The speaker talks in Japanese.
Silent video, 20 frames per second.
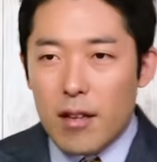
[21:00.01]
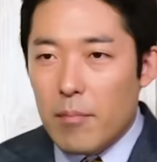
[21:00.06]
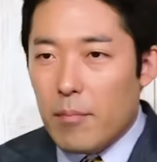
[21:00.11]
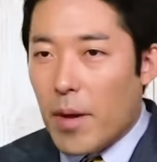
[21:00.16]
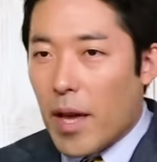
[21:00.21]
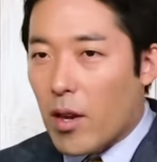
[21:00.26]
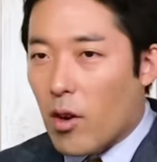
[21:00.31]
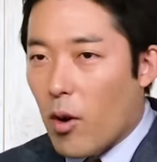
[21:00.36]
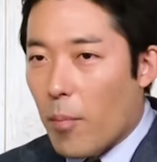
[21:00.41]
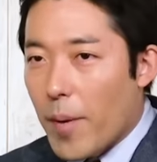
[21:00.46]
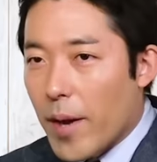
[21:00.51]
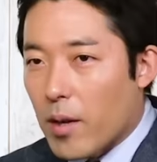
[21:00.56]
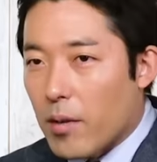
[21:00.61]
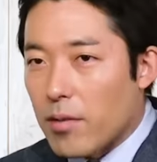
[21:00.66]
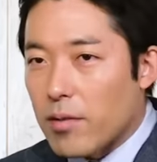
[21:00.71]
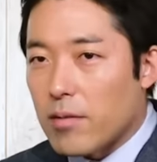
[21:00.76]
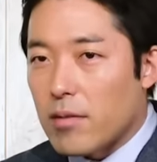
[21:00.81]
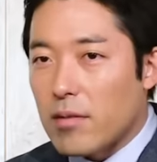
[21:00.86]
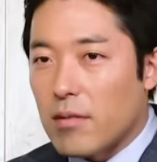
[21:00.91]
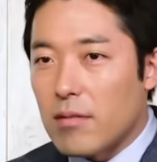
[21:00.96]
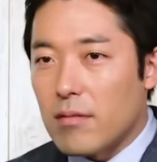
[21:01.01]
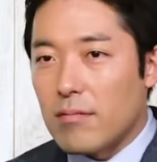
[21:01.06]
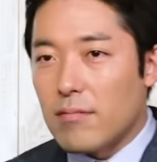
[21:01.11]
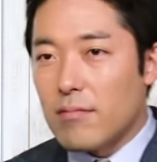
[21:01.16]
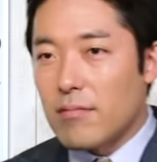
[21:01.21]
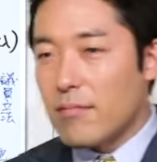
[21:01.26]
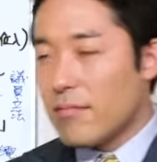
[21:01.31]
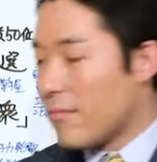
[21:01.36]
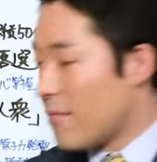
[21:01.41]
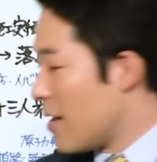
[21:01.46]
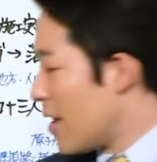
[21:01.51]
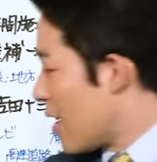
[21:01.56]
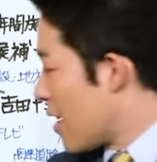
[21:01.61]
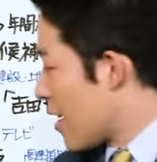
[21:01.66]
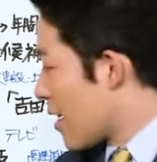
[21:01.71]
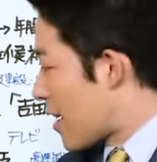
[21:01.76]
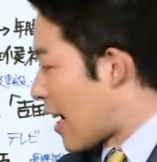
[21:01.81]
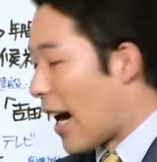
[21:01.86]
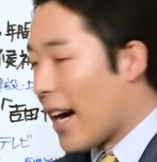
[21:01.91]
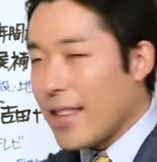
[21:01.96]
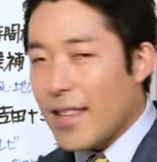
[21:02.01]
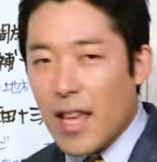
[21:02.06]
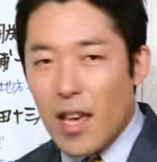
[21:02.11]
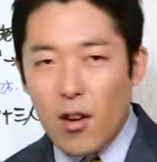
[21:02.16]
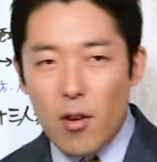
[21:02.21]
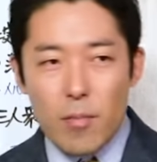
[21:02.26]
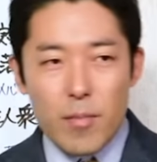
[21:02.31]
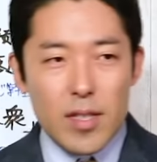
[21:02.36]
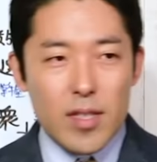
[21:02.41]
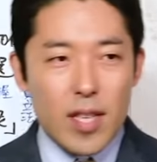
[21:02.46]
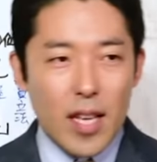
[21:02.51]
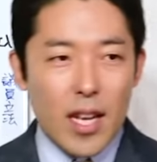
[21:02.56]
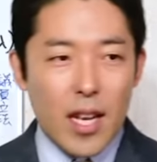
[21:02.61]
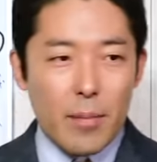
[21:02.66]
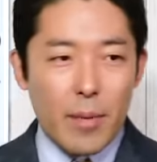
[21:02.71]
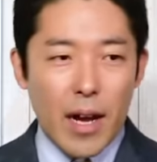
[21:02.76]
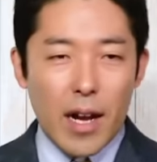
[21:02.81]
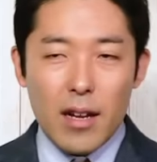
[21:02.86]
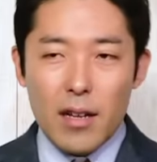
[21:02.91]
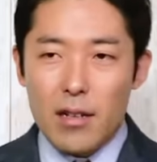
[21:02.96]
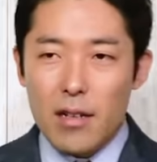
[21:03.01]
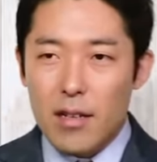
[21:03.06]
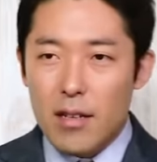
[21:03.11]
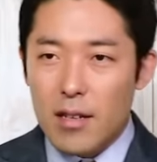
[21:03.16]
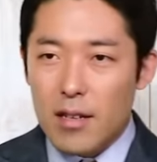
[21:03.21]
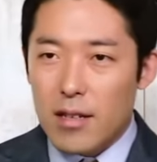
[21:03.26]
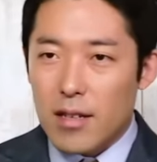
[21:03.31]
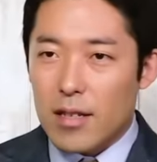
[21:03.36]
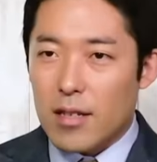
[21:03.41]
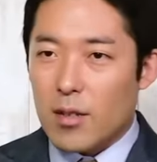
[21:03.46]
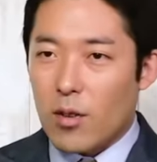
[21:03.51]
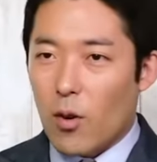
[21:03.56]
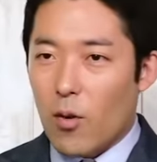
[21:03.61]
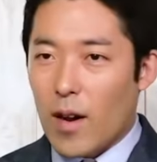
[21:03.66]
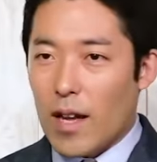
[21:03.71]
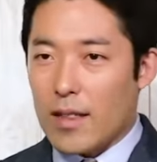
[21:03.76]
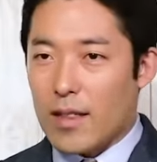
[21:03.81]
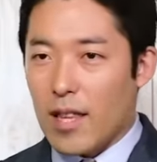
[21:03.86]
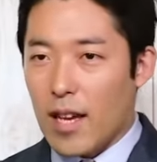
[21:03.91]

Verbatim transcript: ペコペコする金を見せれば人は